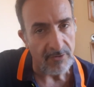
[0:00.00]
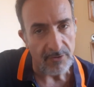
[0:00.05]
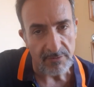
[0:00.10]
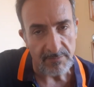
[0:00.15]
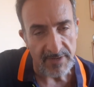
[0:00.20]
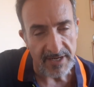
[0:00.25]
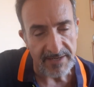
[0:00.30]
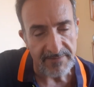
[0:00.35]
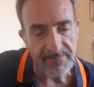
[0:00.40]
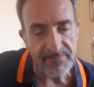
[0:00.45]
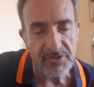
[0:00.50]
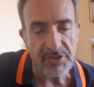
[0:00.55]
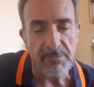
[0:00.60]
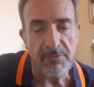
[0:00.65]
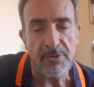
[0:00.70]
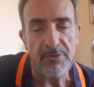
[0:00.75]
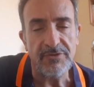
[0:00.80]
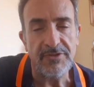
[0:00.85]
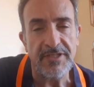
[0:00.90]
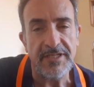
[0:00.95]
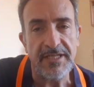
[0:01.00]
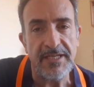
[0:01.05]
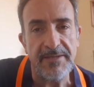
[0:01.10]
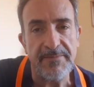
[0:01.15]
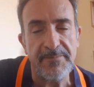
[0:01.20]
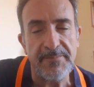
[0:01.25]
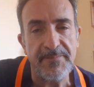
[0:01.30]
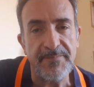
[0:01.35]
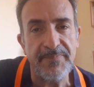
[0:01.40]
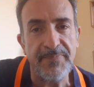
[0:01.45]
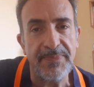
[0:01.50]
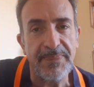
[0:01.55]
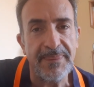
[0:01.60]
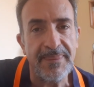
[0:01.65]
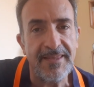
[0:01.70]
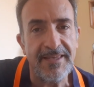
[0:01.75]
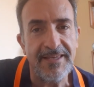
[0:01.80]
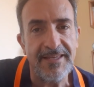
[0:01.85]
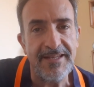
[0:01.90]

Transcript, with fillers: ormai diciamo così, i, mh, mm,